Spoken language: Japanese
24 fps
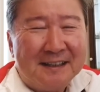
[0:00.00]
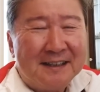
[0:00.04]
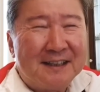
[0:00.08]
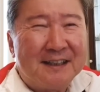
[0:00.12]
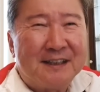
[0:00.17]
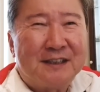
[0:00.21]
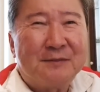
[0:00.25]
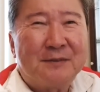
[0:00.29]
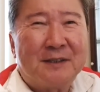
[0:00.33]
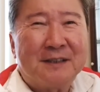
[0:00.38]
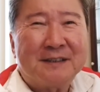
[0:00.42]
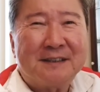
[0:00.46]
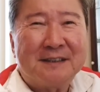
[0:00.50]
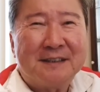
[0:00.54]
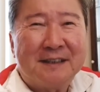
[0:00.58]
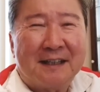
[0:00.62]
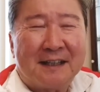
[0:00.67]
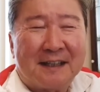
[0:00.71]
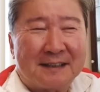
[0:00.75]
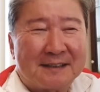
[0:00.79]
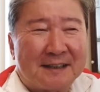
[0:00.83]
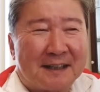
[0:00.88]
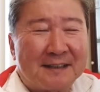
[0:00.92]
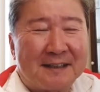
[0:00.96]
石橋
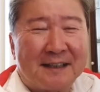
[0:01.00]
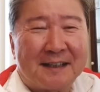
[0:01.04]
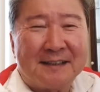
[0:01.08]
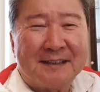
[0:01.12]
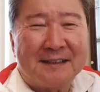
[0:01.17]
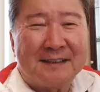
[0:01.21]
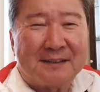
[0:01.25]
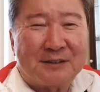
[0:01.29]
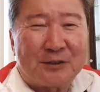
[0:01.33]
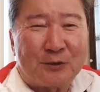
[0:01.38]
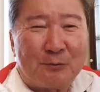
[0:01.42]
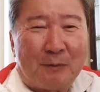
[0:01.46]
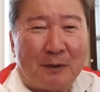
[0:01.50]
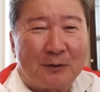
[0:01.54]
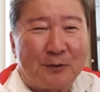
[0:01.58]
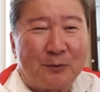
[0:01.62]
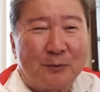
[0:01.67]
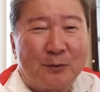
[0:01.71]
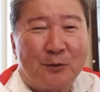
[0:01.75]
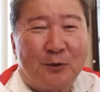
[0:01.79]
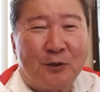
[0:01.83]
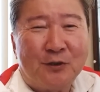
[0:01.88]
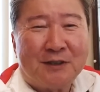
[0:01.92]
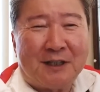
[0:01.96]
なんか叩かないでそのまま
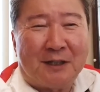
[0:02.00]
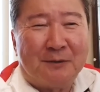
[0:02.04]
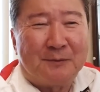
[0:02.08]
飛び越え